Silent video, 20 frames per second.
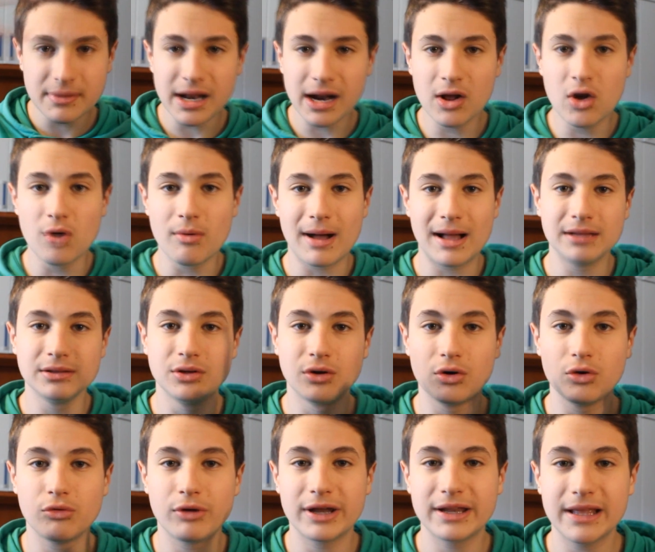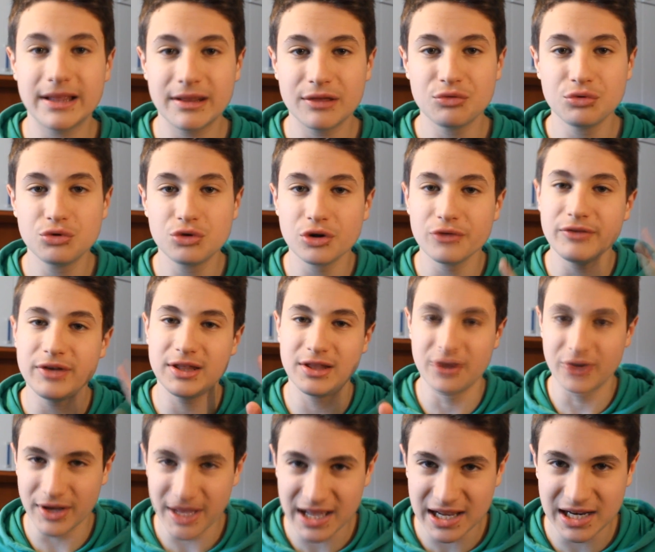Mi raccomando guardate tutto il
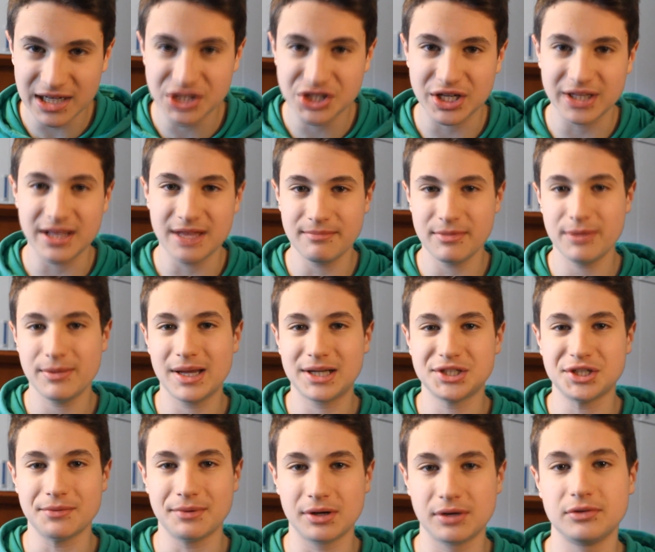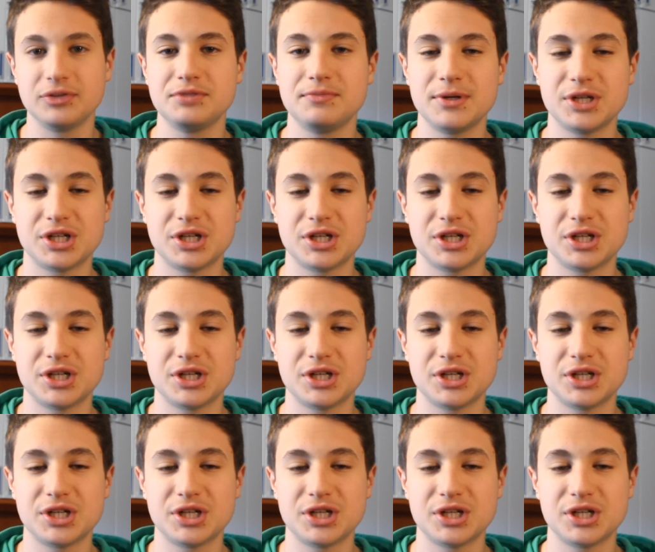video e lasciate il mi piace per lo